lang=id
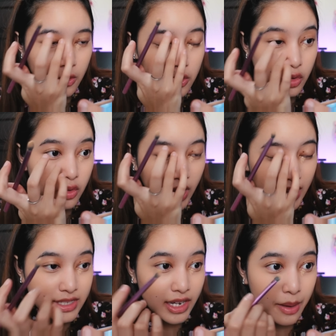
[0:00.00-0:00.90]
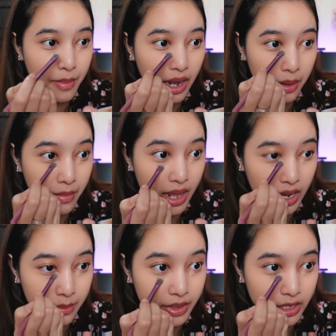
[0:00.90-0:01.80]
untuk acara
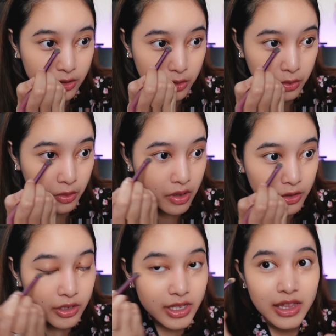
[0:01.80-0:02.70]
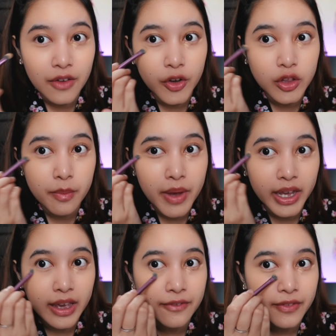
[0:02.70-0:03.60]
malam-malam gitu terus kita foto pakai